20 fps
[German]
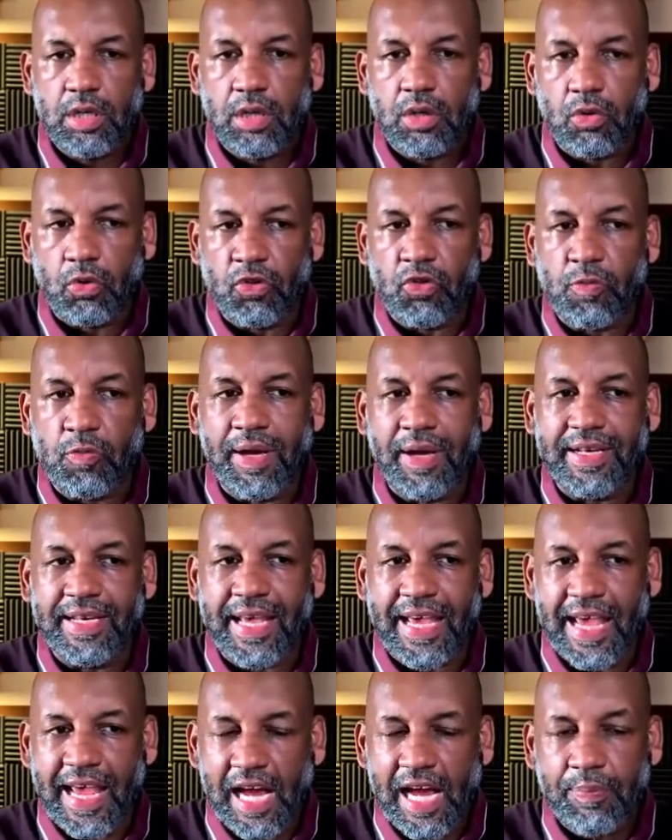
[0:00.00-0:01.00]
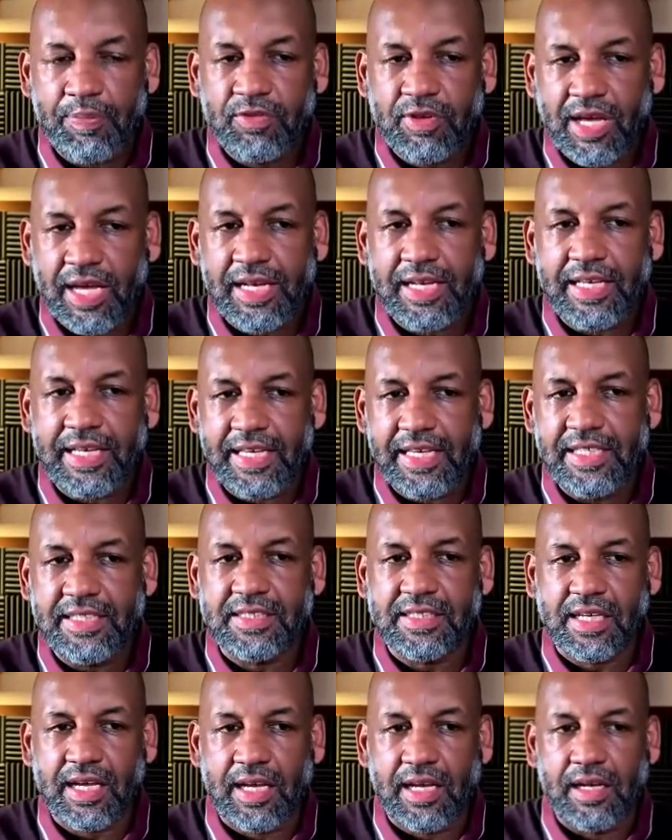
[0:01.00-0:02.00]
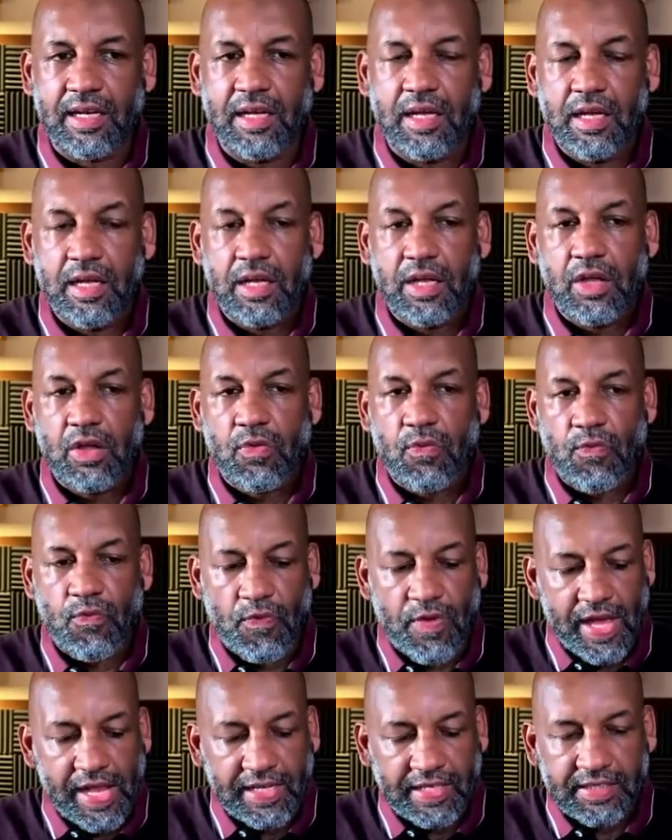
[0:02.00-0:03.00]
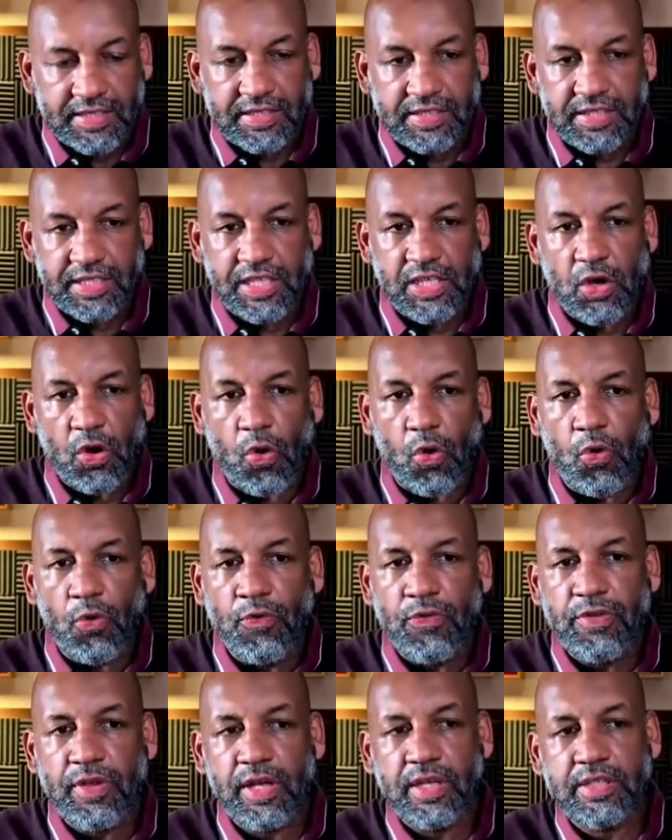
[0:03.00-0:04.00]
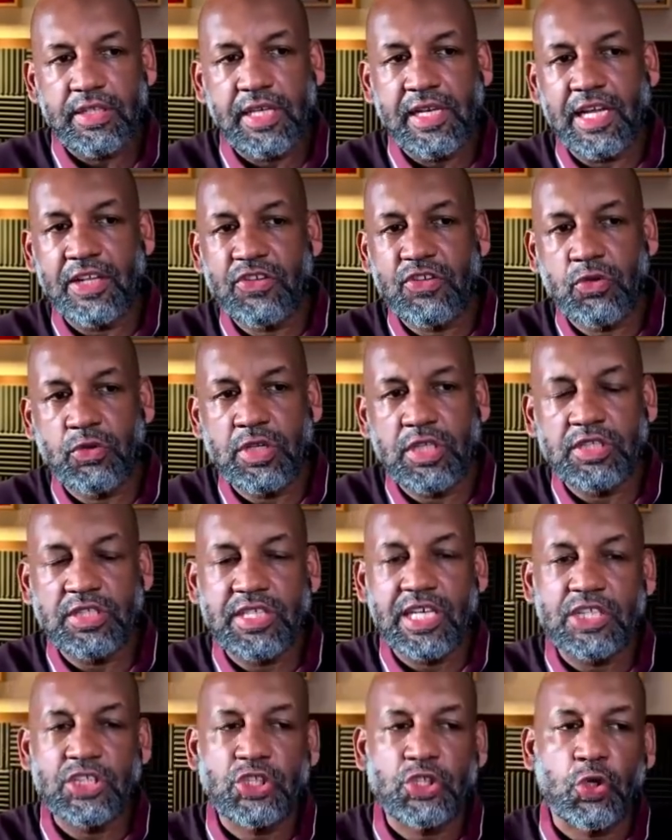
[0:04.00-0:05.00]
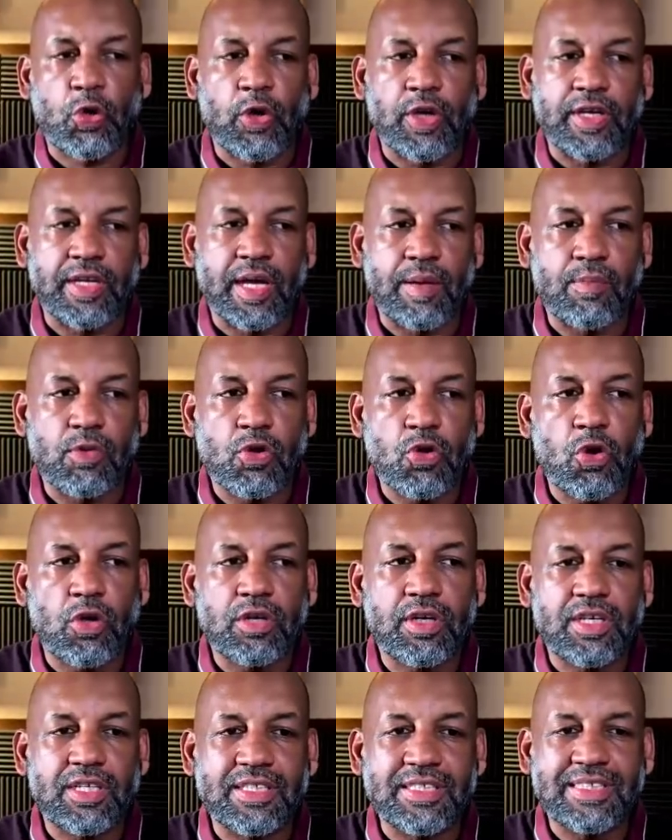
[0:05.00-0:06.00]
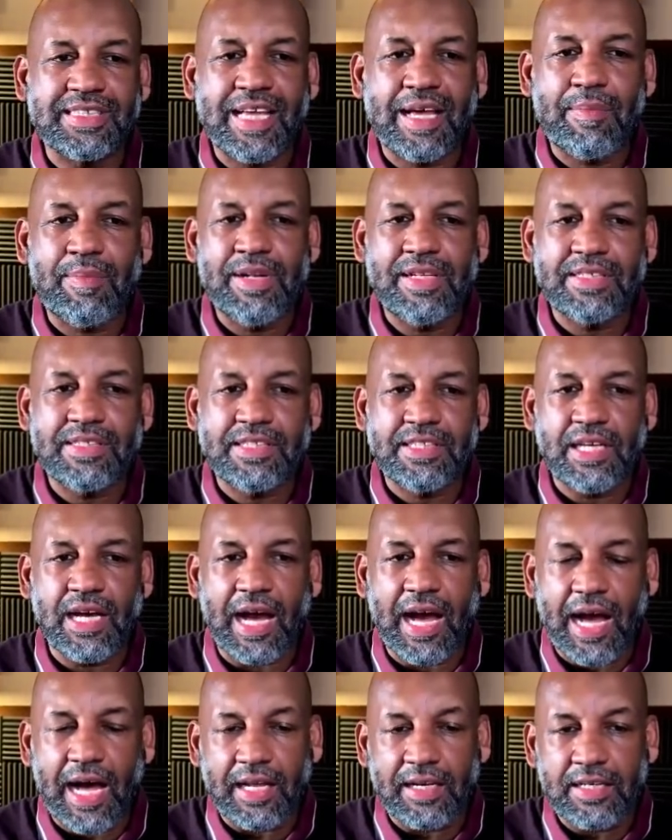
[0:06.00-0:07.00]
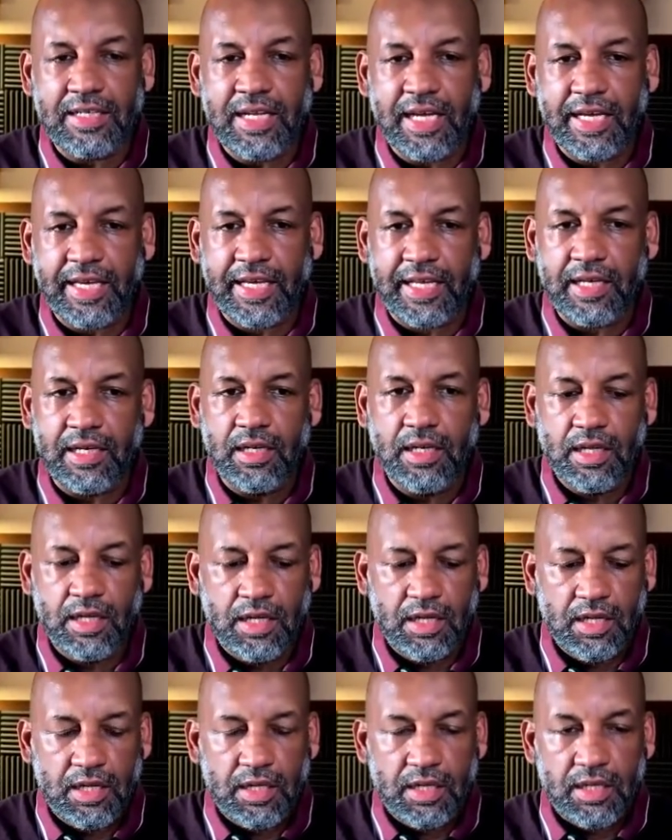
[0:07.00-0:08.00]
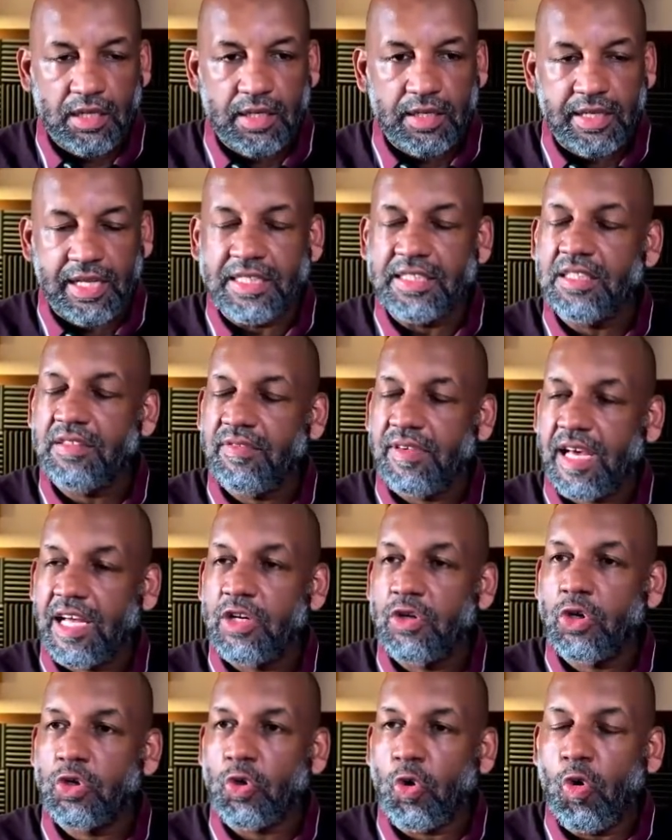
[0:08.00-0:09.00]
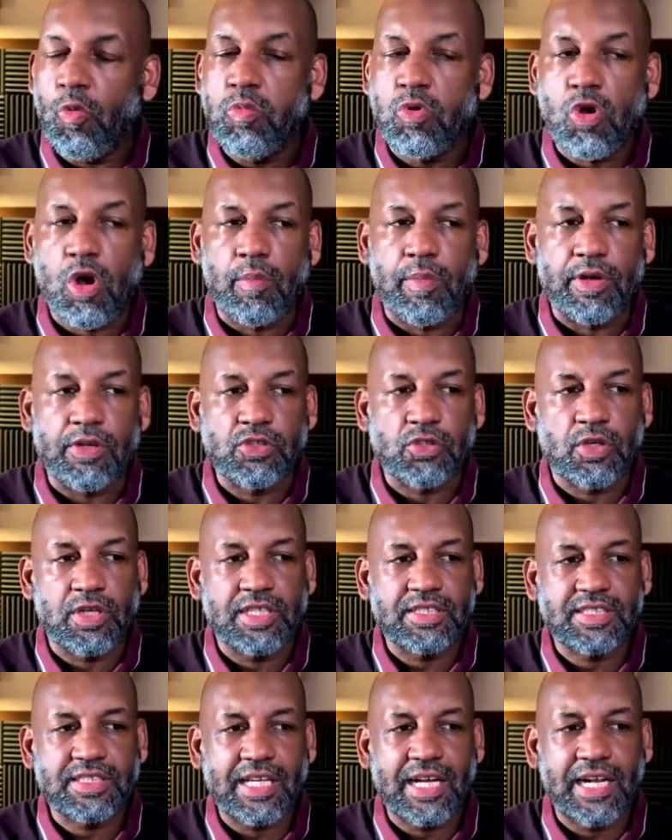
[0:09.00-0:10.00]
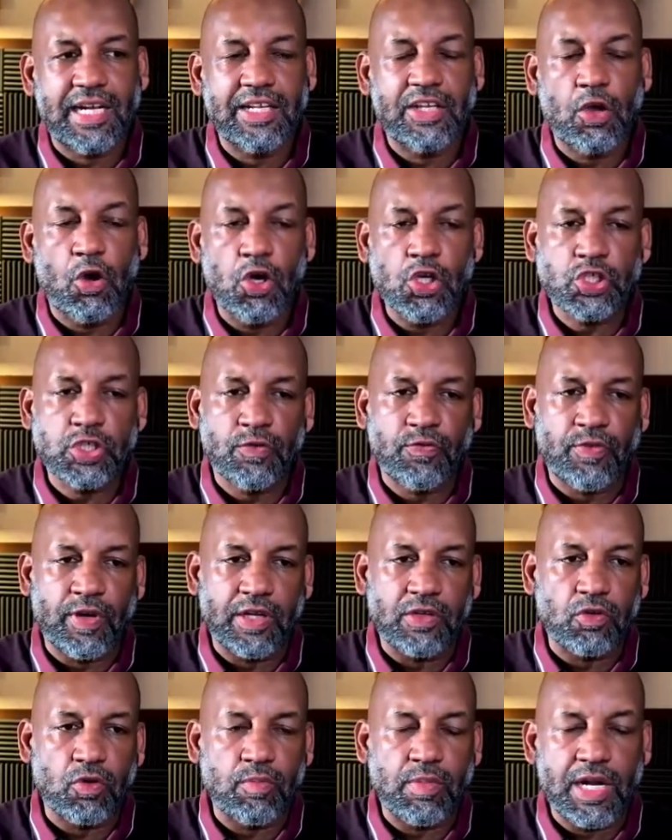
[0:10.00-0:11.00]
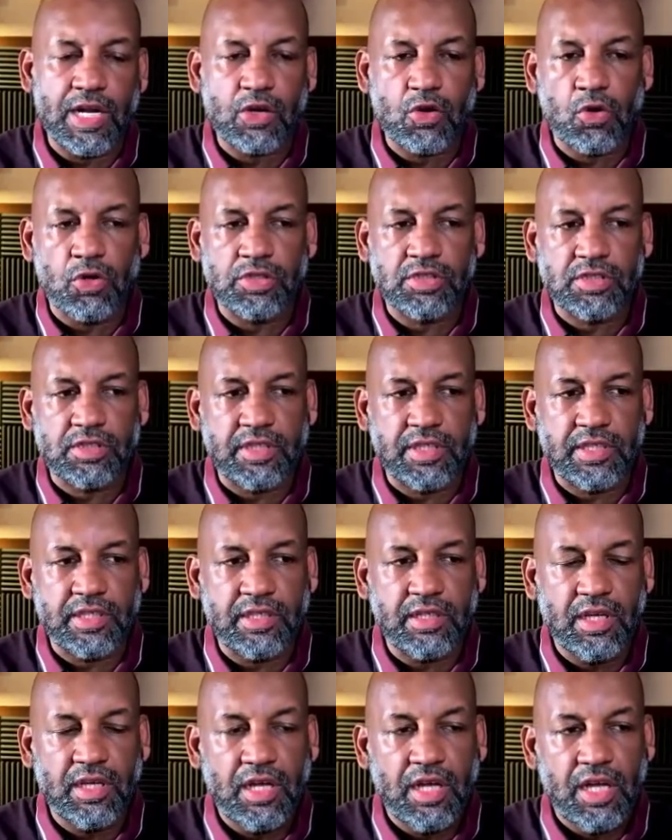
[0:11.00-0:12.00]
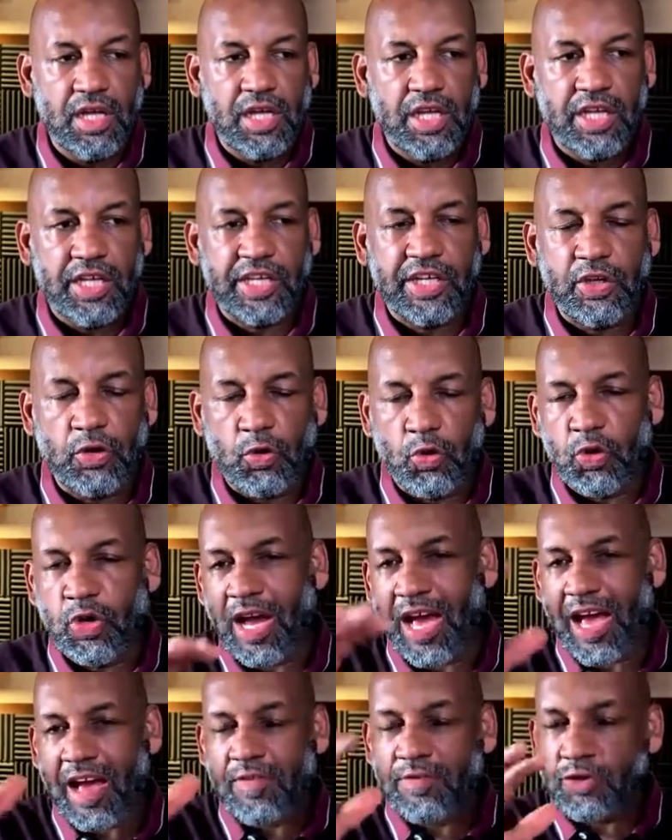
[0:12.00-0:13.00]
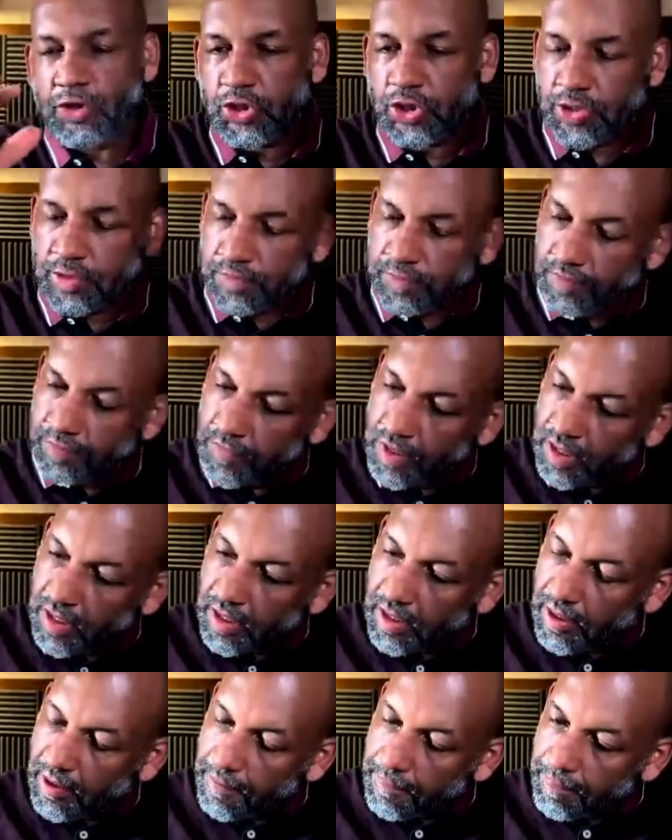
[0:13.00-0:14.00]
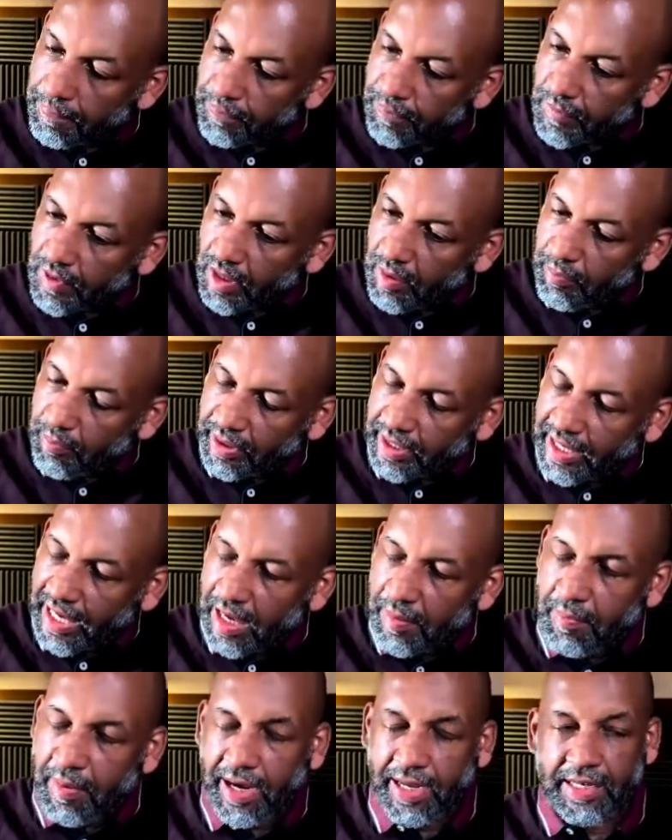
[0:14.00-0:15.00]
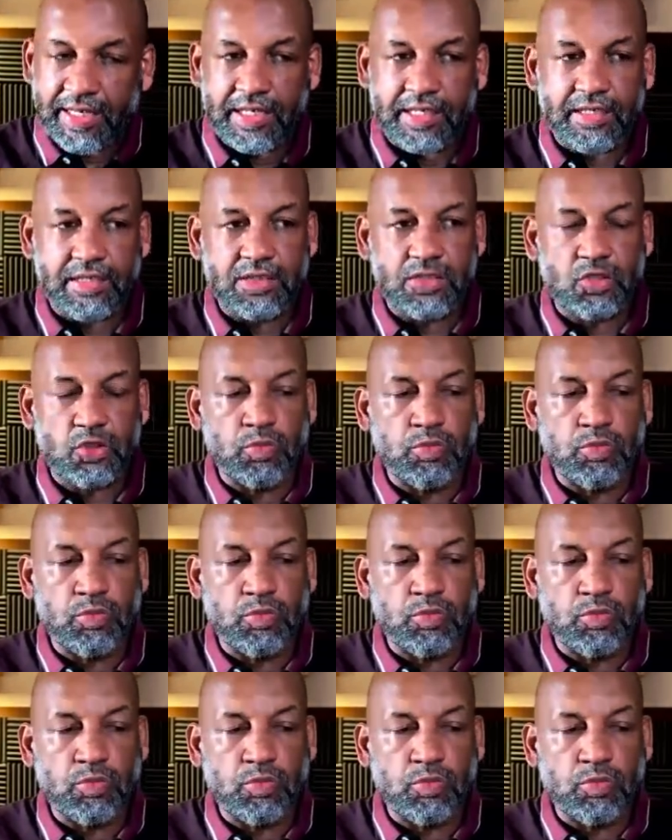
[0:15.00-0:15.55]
und mein Erbteil Israel welches sie unter die Nationen zerstreut haben. Gott sammelt sie alle dahin, denn sie werden dort umkommen. So, das Tal Jehoshaphat, um mal kurz die geografischen Begebenheiten zu